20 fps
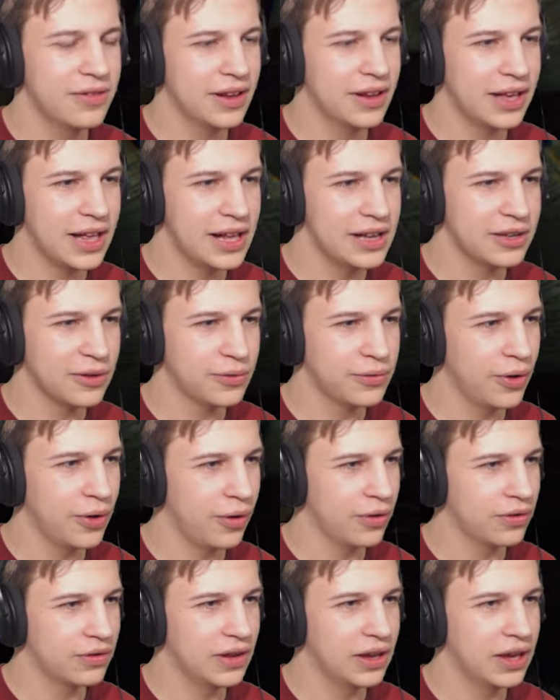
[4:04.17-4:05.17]
unser Geld dafür
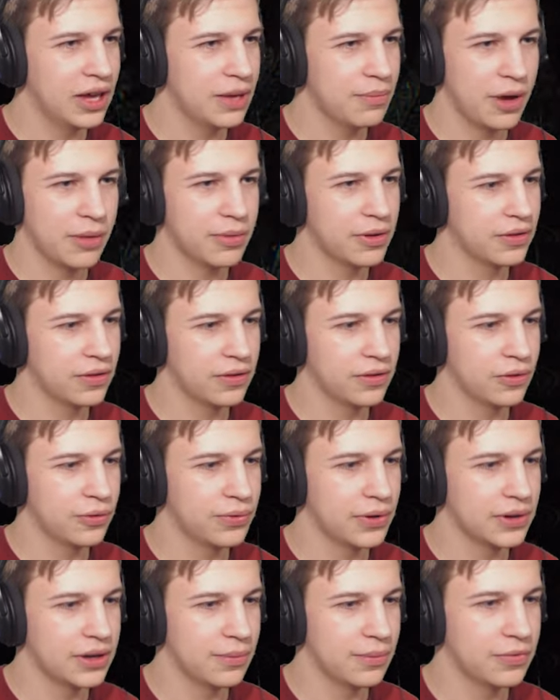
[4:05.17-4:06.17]
ausgegeben, aber es ist so
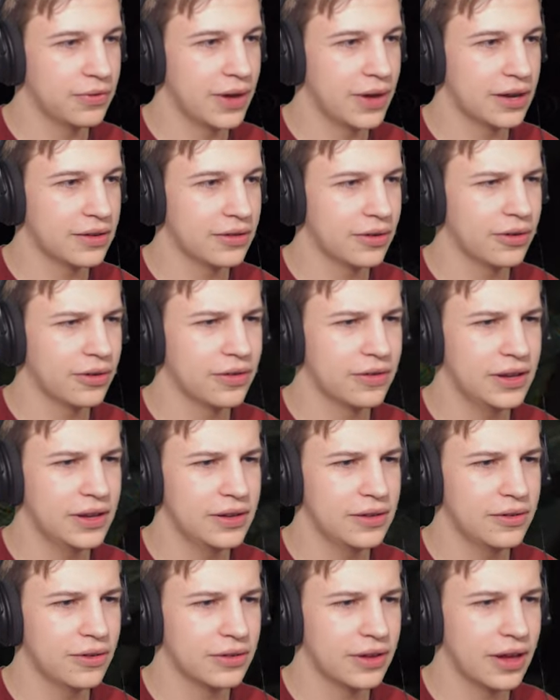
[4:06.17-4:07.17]
verdammt wert. Oh,
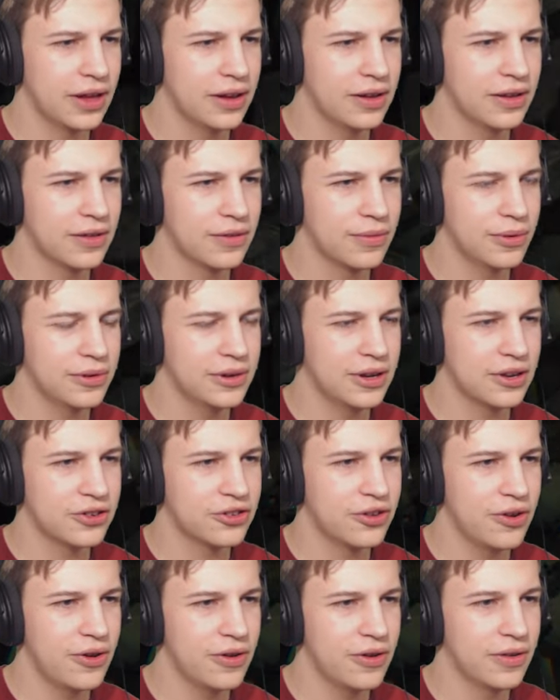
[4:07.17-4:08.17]
seht ihn euch an. Er ist
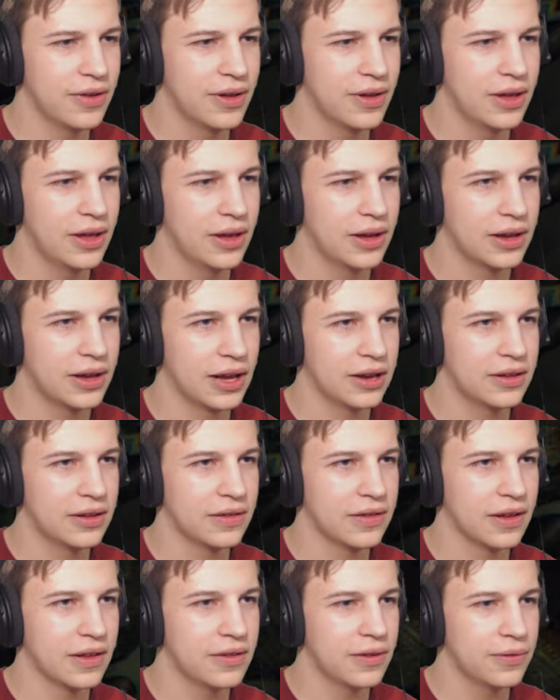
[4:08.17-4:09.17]
wunderschön. Kann ich
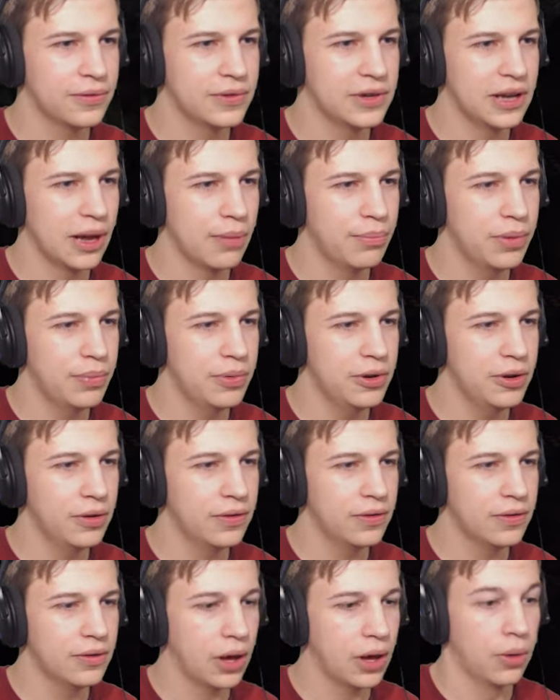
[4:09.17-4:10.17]
jetzt ernsthaft die Lampe
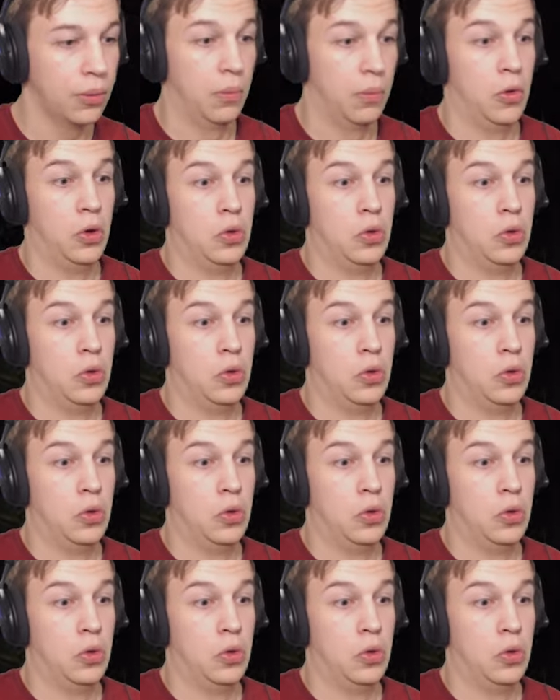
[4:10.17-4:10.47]
benutzen, oder?